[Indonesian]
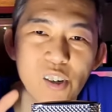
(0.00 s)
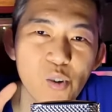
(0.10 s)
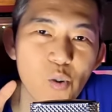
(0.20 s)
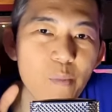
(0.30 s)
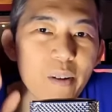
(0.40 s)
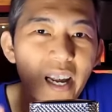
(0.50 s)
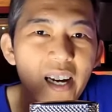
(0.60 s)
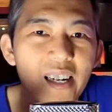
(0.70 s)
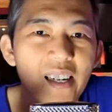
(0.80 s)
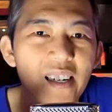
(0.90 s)
gue
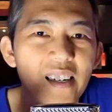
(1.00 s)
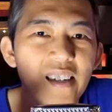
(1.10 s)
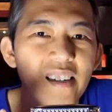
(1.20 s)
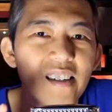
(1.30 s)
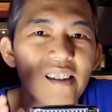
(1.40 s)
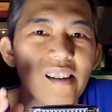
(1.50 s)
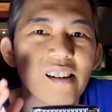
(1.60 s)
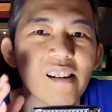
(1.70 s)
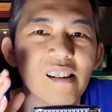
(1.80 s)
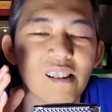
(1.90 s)
bilang
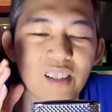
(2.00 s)
uh,